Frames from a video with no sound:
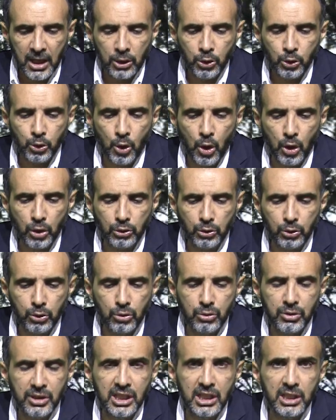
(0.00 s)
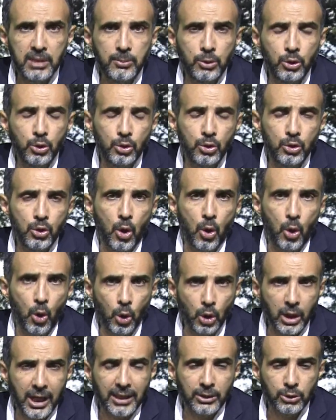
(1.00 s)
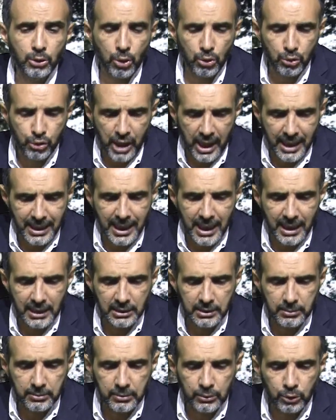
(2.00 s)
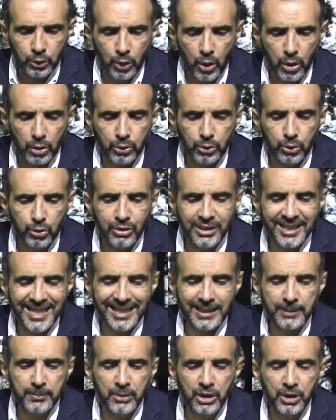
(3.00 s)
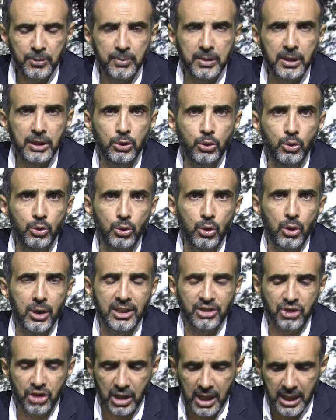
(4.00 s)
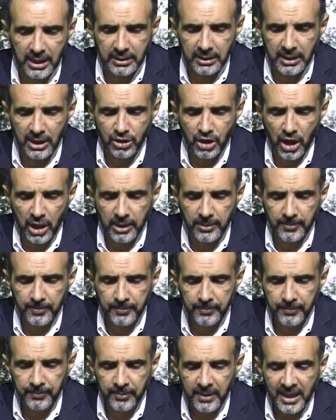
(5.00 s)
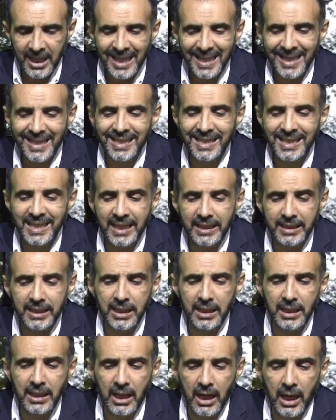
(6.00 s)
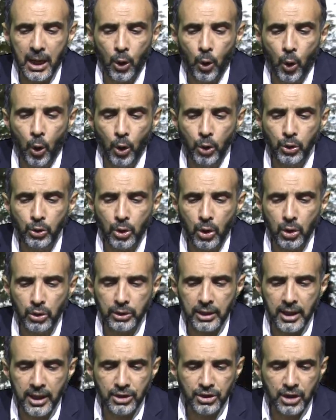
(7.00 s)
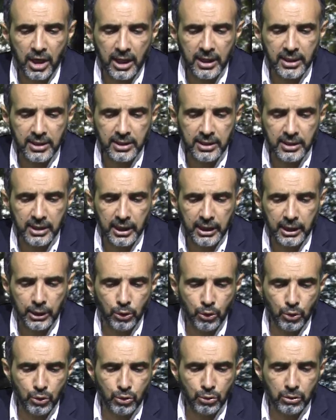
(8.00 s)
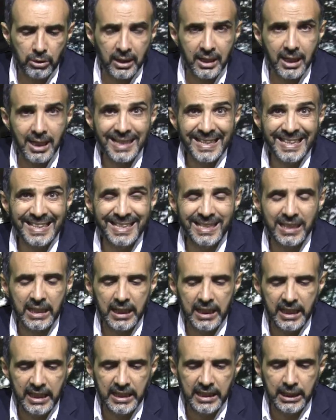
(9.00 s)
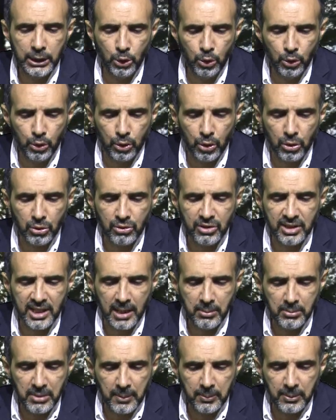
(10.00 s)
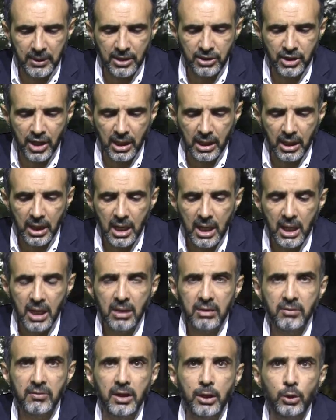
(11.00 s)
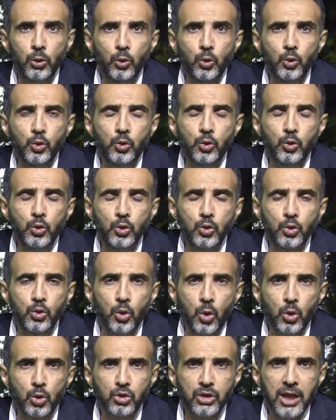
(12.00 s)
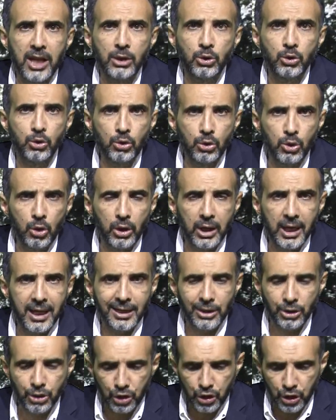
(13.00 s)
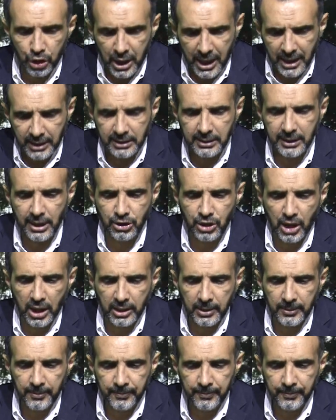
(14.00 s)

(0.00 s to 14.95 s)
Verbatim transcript: 420 euro olan sosyal yardım 471 euroya çıkartılacak. 7 ile 14 yaş arasındaki çocuklara 42 euro zam yapılacak ve 390 euroya çıkartılacak.